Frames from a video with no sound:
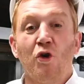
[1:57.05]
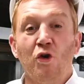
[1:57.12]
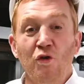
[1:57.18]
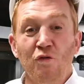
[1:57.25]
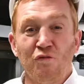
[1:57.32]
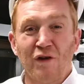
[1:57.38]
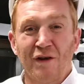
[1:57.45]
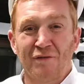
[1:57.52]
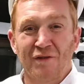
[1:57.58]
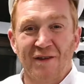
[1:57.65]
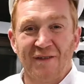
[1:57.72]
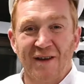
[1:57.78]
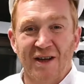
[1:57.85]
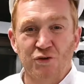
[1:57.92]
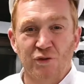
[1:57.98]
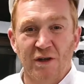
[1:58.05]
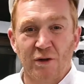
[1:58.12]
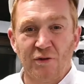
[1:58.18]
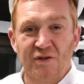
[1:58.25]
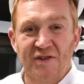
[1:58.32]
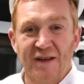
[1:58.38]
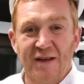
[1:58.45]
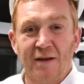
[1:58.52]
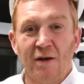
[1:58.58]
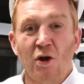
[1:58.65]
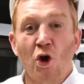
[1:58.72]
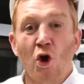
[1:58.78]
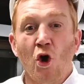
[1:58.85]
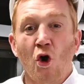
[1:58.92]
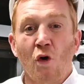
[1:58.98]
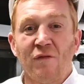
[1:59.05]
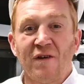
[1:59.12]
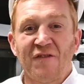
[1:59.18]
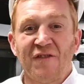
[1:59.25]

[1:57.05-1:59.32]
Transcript: Une fois que vous avez rajouté le sel, on va